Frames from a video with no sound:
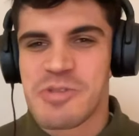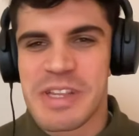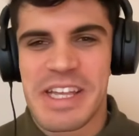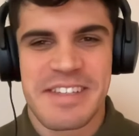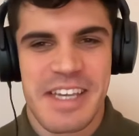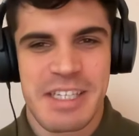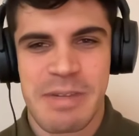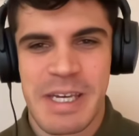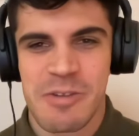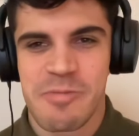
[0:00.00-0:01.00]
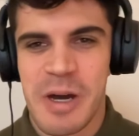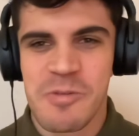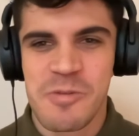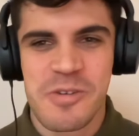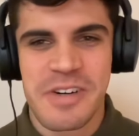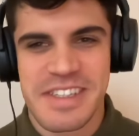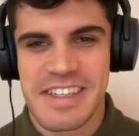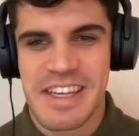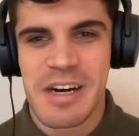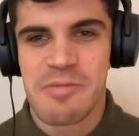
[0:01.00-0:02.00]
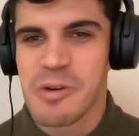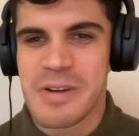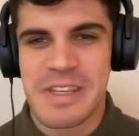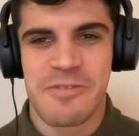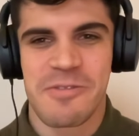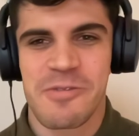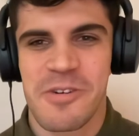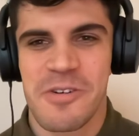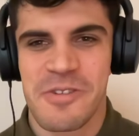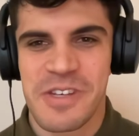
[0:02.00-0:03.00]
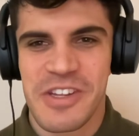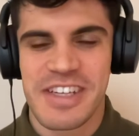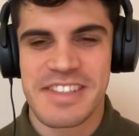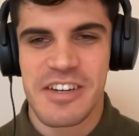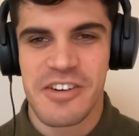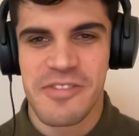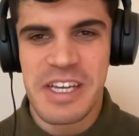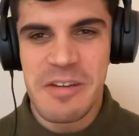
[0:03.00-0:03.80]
peux te laisser expliquer ton parcours, etc. Pourquoi tu as voulu euh, venir dans la Silicon Valley